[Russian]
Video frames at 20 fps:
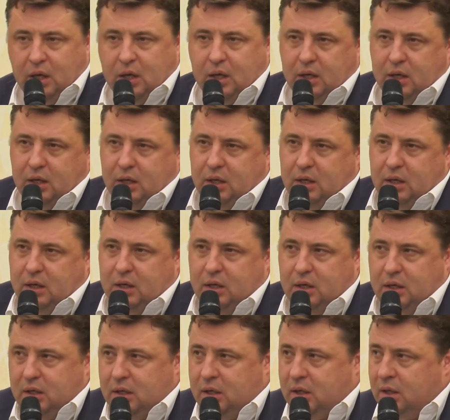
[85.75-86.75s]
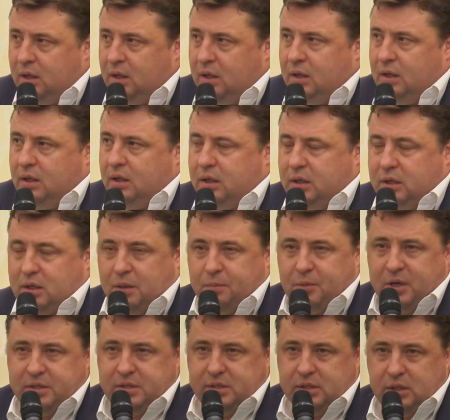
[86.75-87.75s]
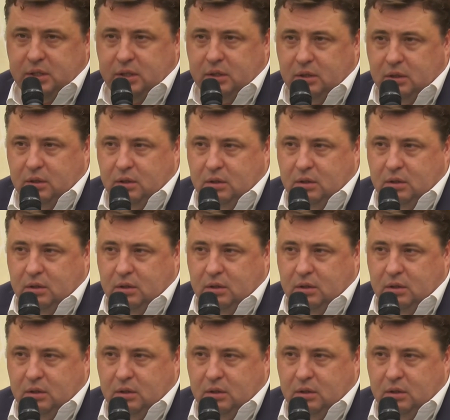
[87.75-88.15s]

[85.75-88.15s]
э, рекламаций.